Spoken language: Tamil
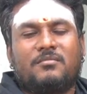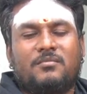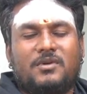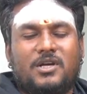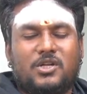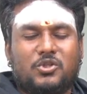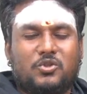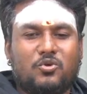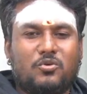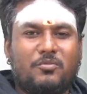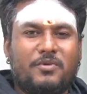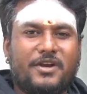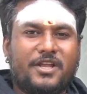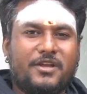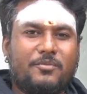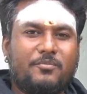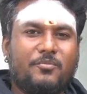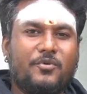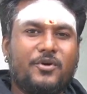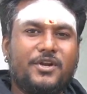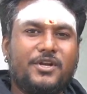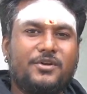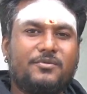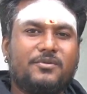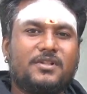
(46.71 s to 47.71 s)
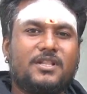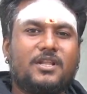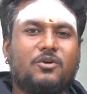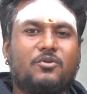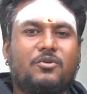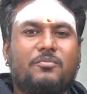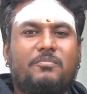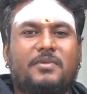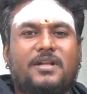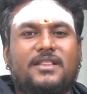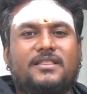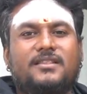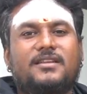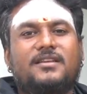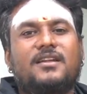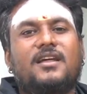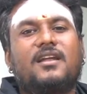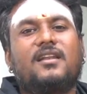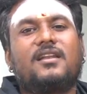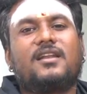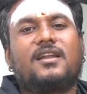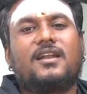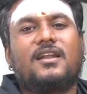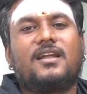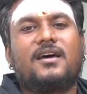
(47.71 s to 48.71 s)
மருத்துவமனைக்கு போயிட்டு வந்தால் ஒரு பத்து
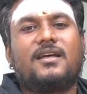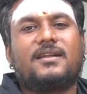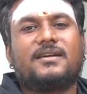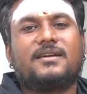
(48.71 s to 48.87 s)
நாள் நல்லா